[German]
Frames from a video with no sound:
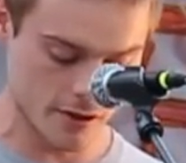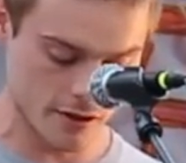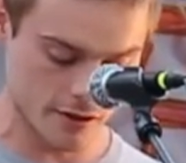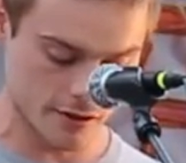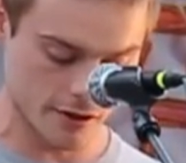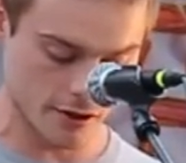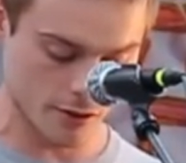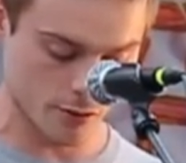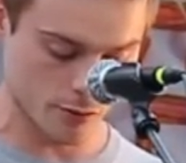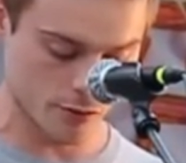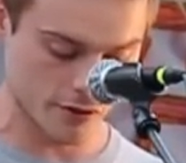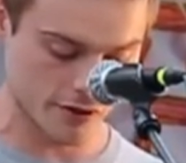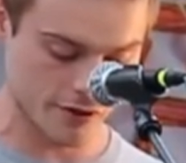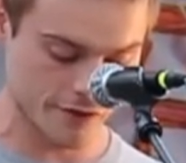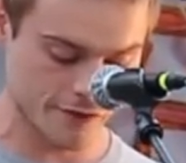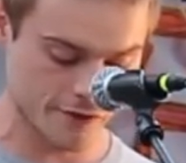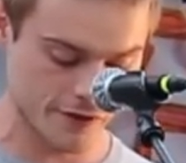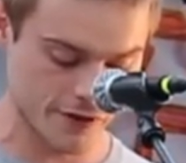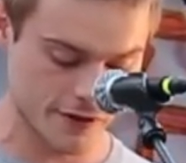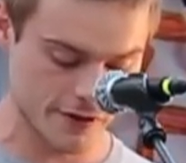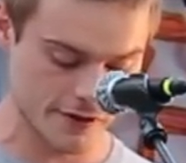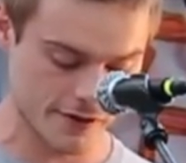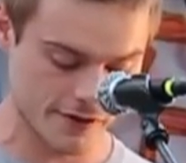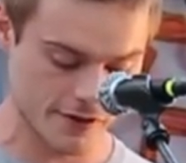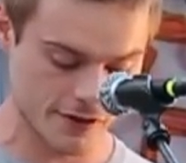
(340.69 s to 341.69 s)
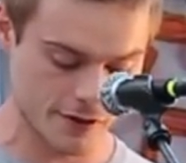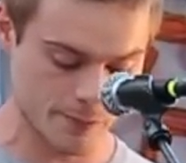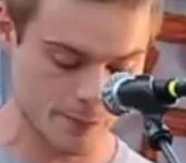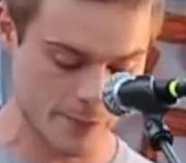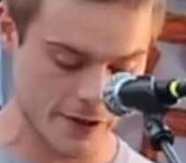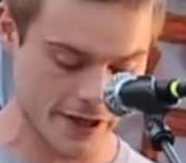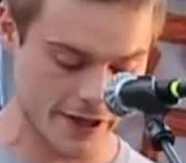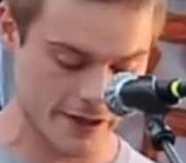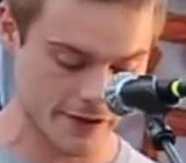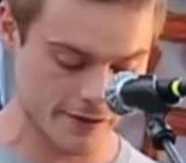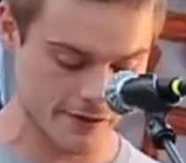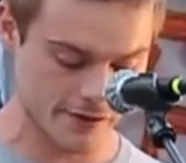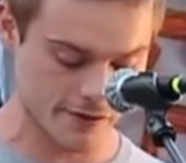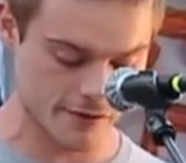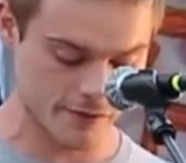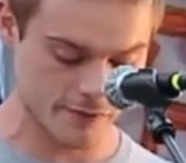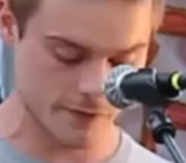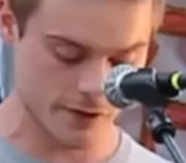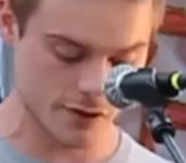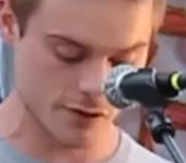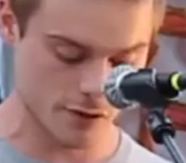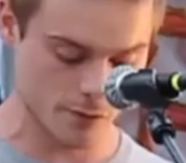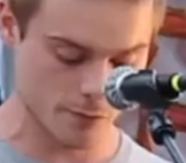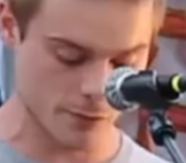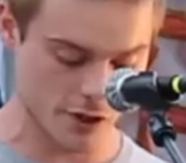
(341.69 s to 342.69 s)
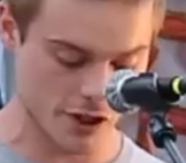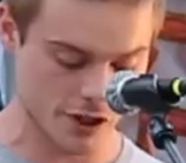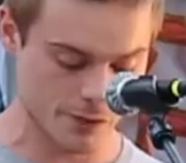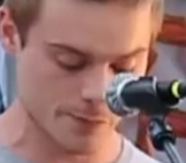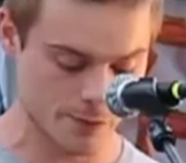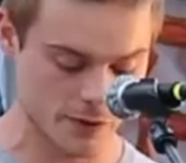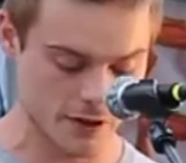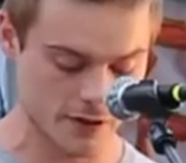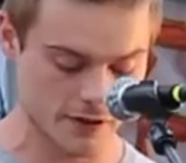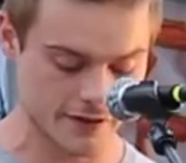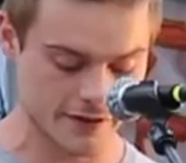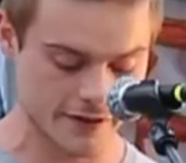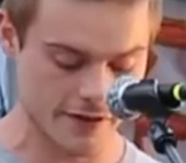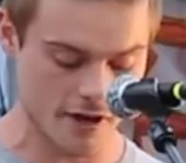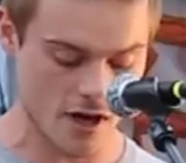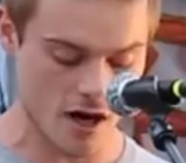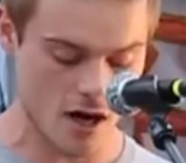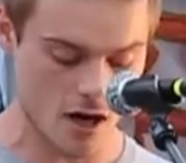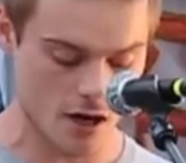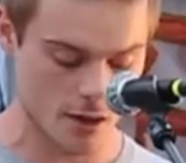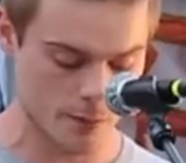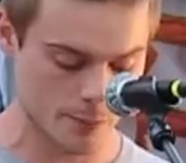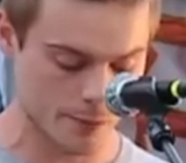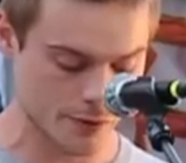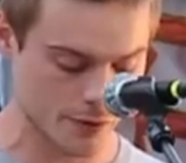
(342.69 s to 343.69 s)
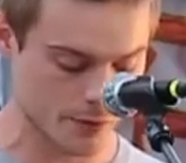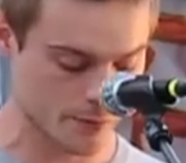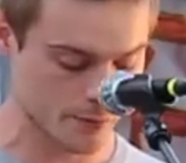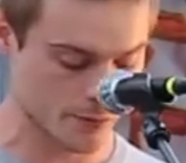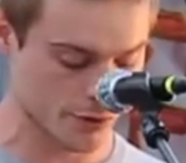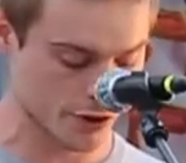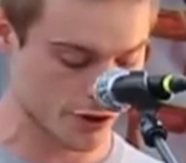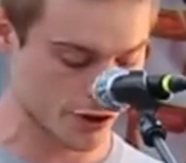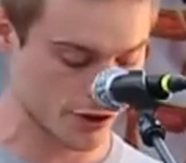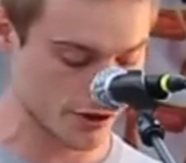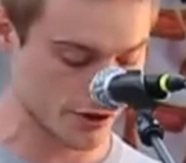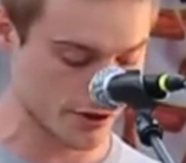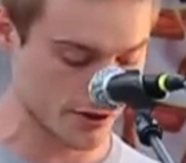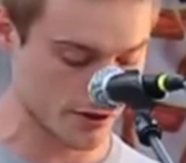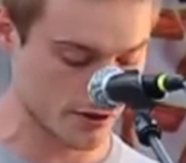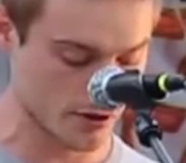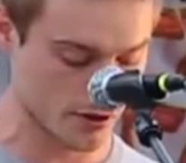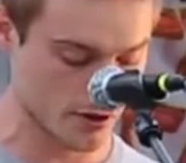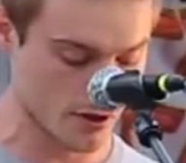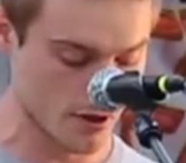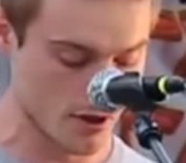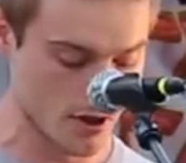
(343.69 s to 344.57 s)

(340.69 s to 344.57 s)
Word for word: Darunter finden sich Bands wie zum Beispiel The Harp Machine,